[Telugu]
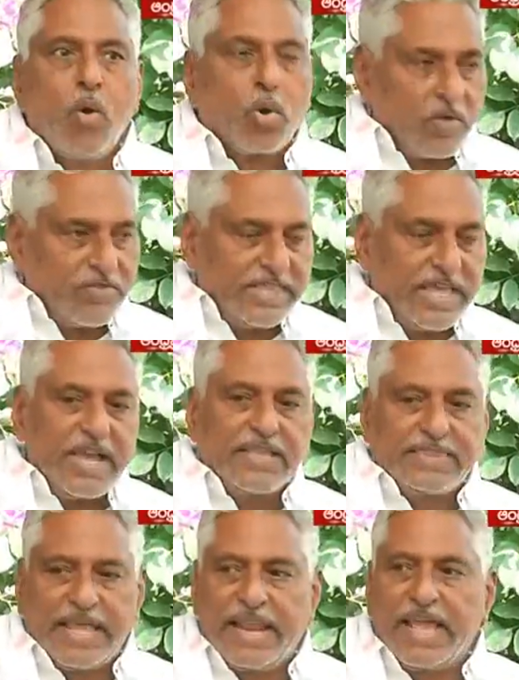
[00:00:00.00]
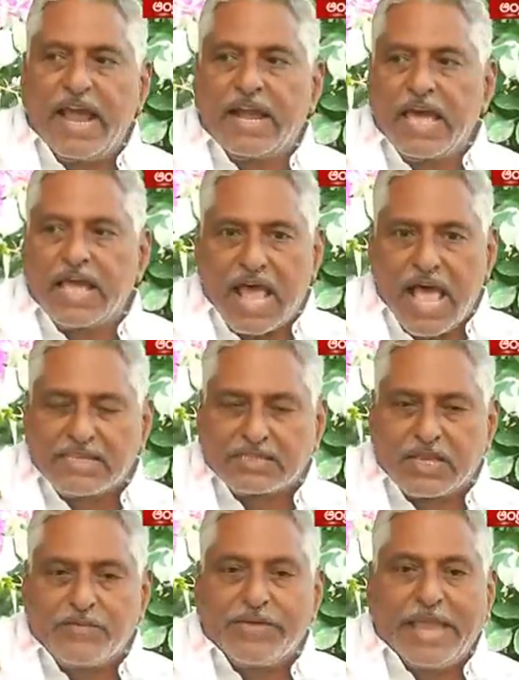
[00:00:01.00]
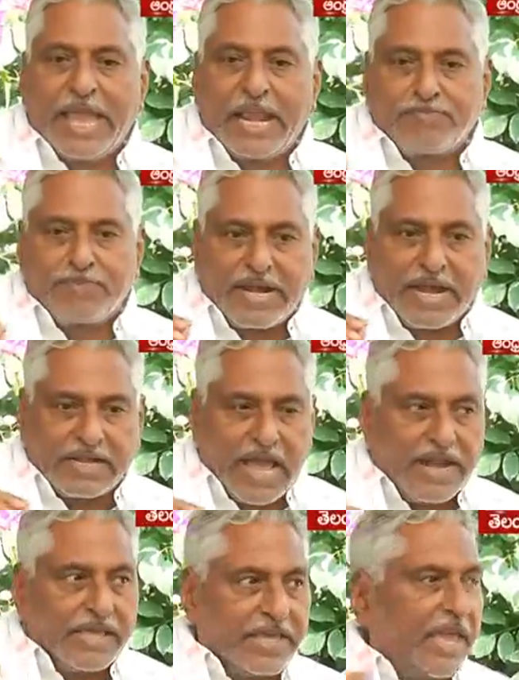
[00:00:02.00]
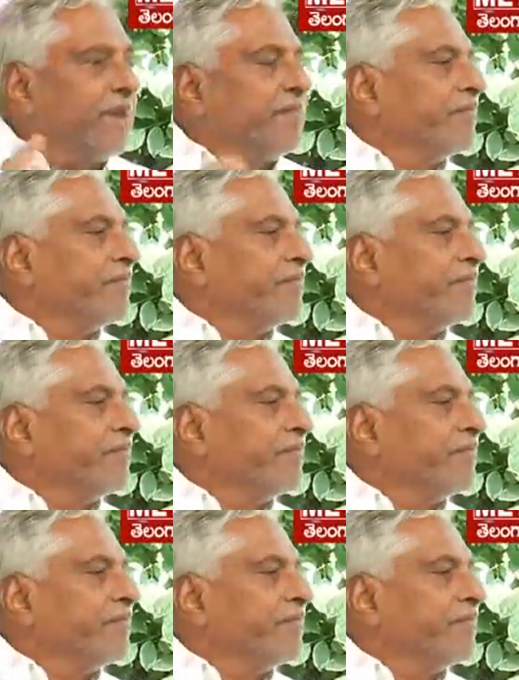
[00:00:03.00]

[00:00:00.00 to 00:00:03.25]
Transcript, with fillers: ఒక విధంగా తెలంగాణ రాష్ట్రం ఏర్పడటానికి